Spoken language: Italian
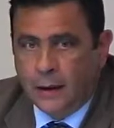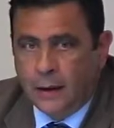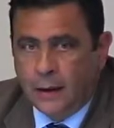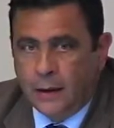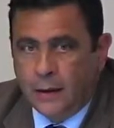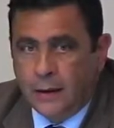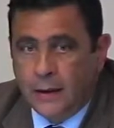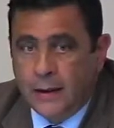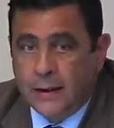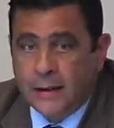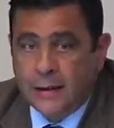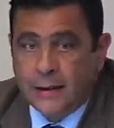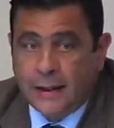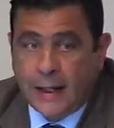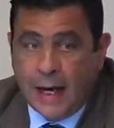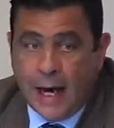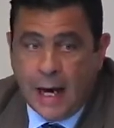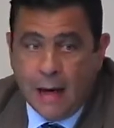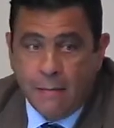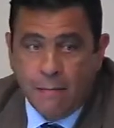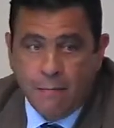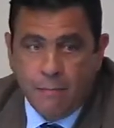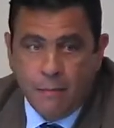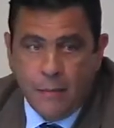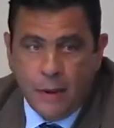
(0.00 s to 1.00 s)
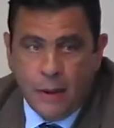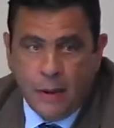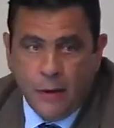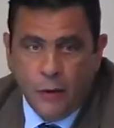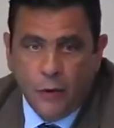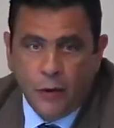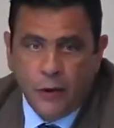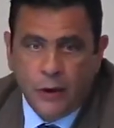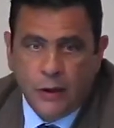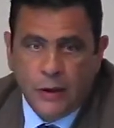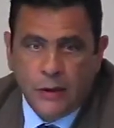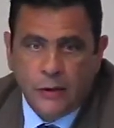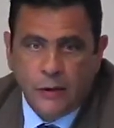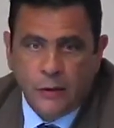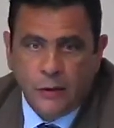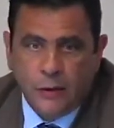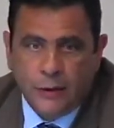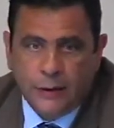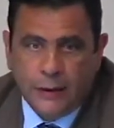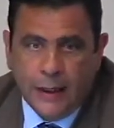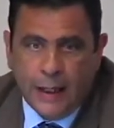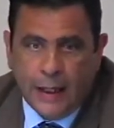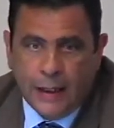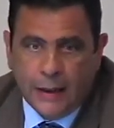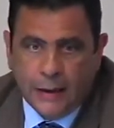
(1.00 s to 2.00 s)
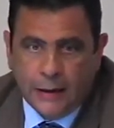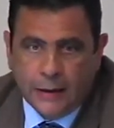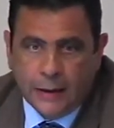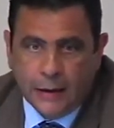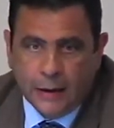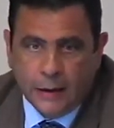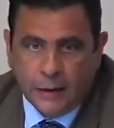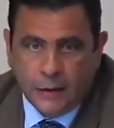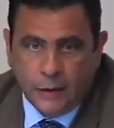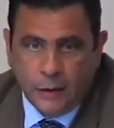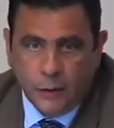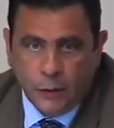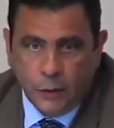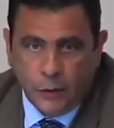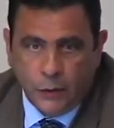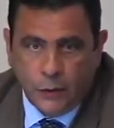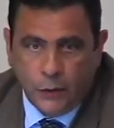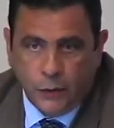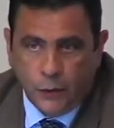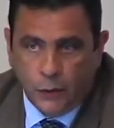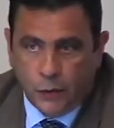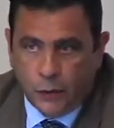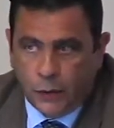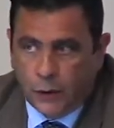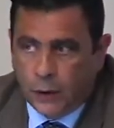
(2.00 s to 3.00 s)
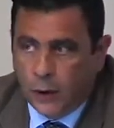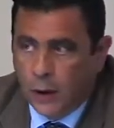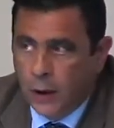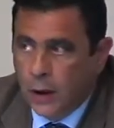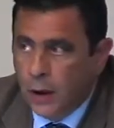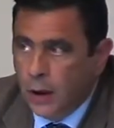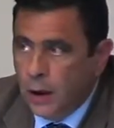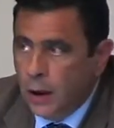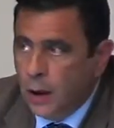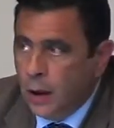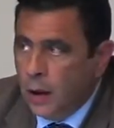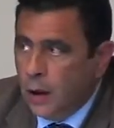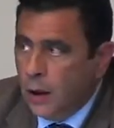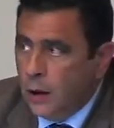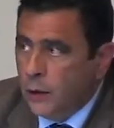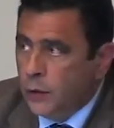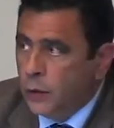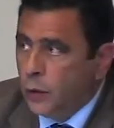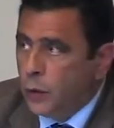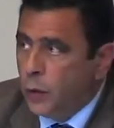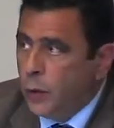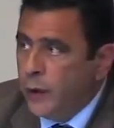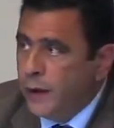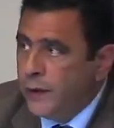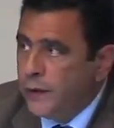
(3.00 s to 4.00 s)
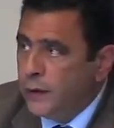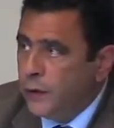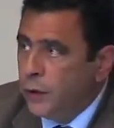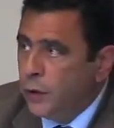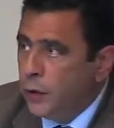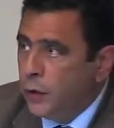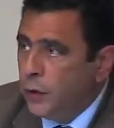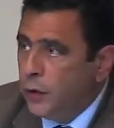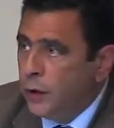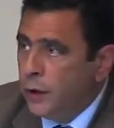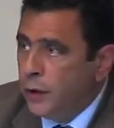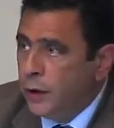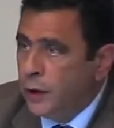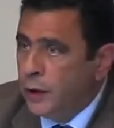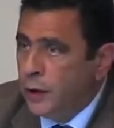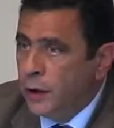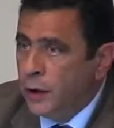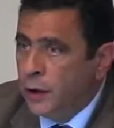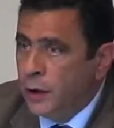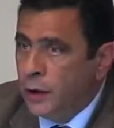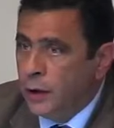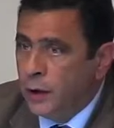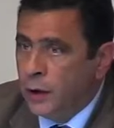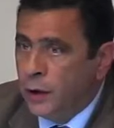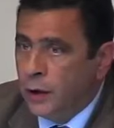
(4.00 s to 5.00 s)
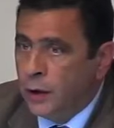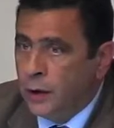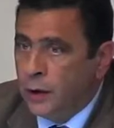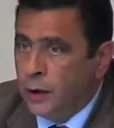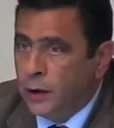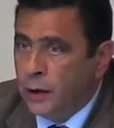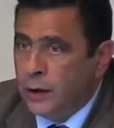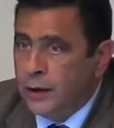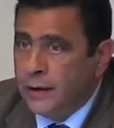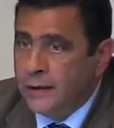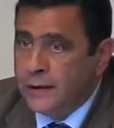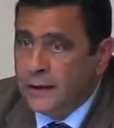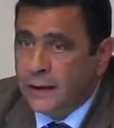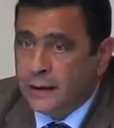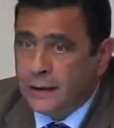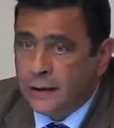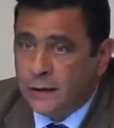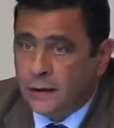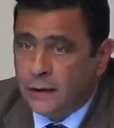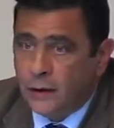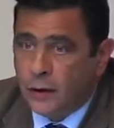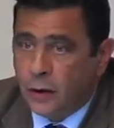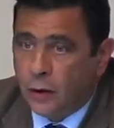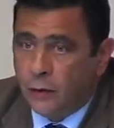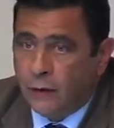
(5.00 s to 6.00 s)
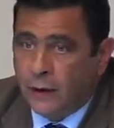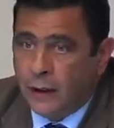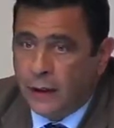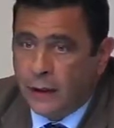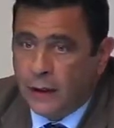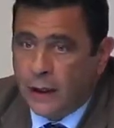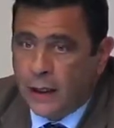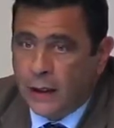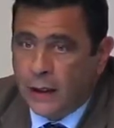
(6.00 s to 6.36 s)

eh, gli scambi orizzontali tra istituzioni. Su questo eh, l'Istat si trova